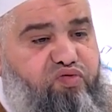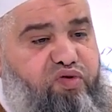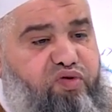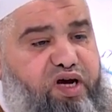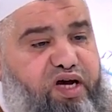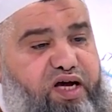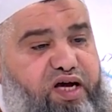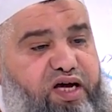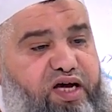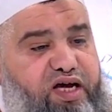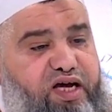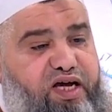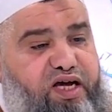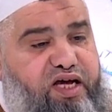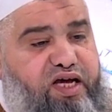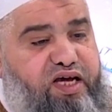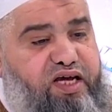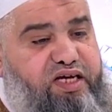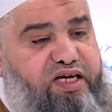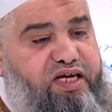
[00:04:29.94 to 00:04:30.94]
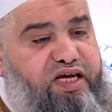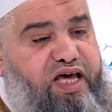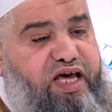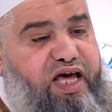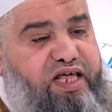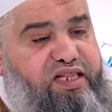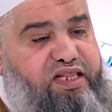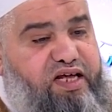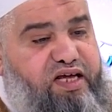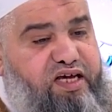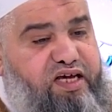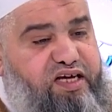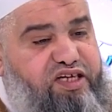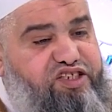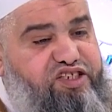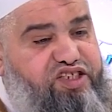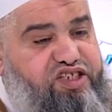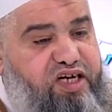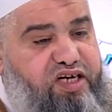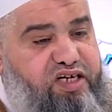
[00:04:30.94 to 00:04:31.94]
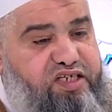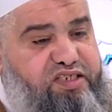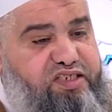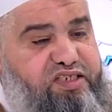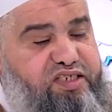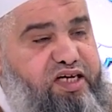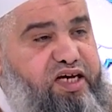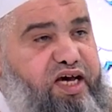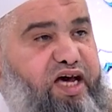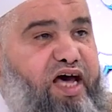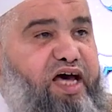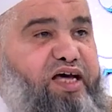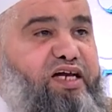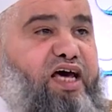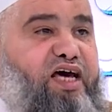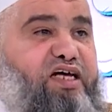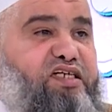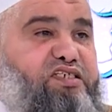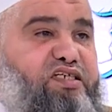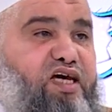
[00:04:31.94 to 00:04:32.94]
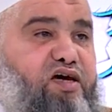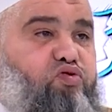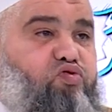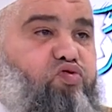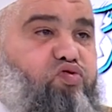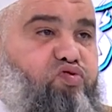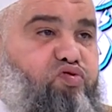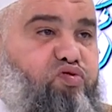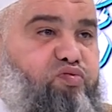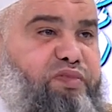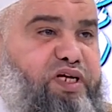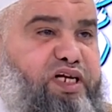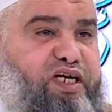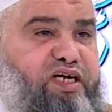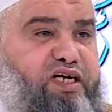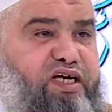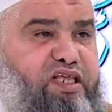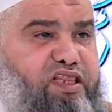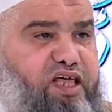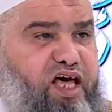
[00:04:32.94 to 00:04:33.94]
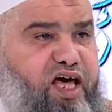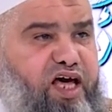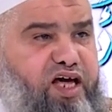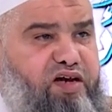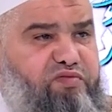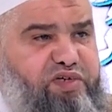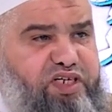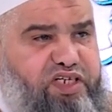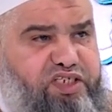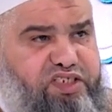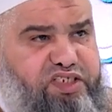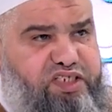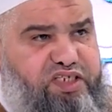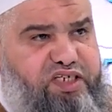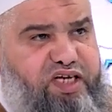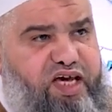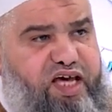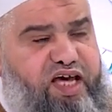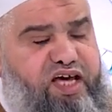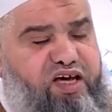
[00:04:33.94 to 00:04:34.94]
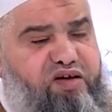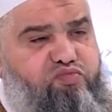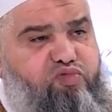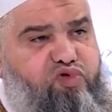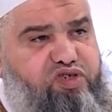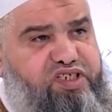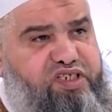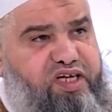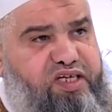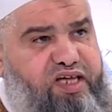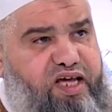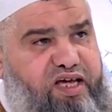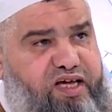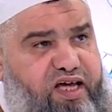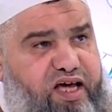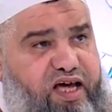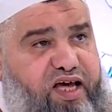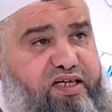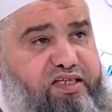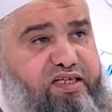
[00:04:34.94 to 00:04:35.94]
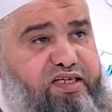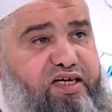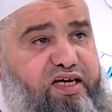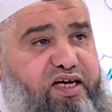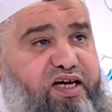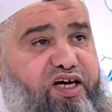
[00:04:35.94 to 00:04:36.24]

وهذا الشخص أنا أنصحه بالإكثار من الصيام والصدقات